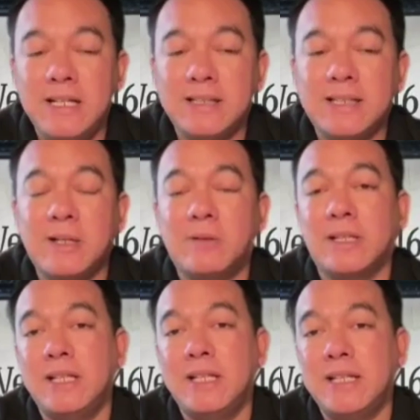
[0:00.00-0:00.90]
lilitaw
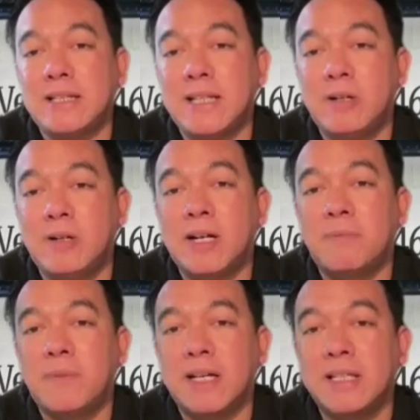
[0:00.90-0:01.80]
at lilitaw ang
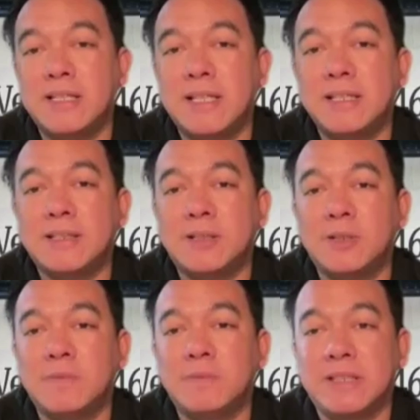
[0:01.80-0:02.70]
kapangitan
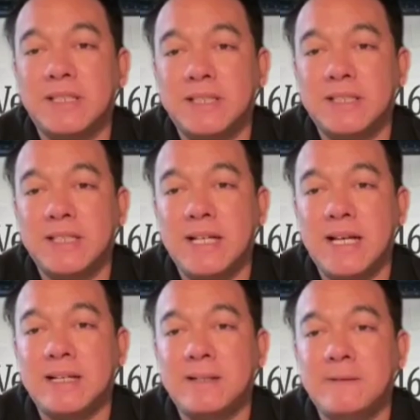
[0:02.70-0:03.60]
nito pagdating ng
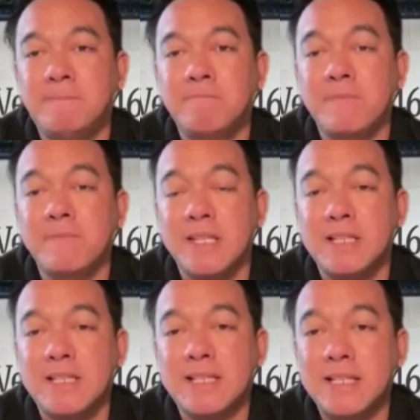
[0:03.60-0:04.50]
araw.
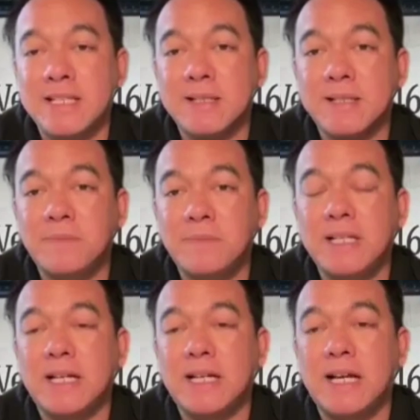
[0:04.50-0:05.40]
Isa yan sa
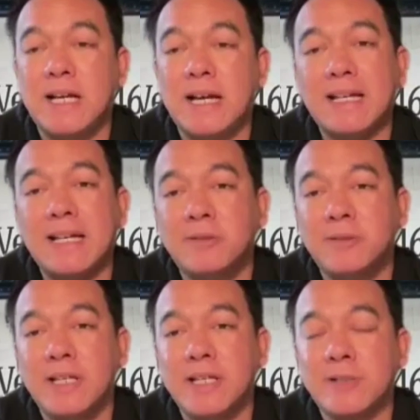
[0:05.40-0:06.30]

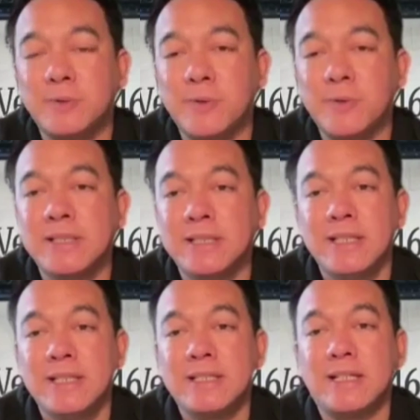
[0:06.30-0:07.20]
pinakaayaw na Jesus
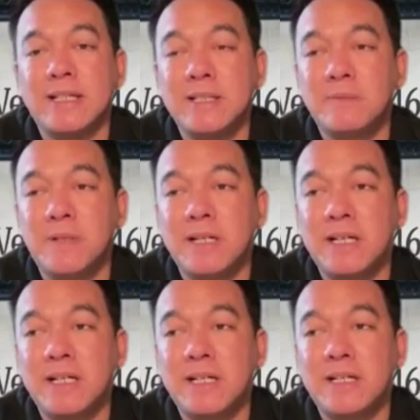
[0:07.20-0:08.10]
sa kanya
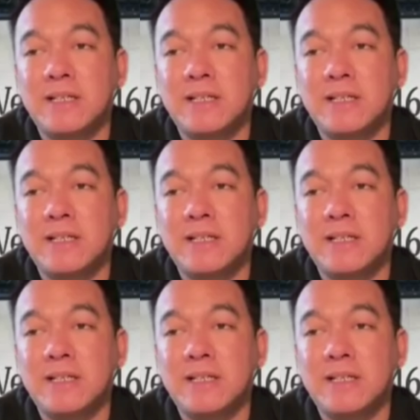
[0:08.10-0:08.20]
mga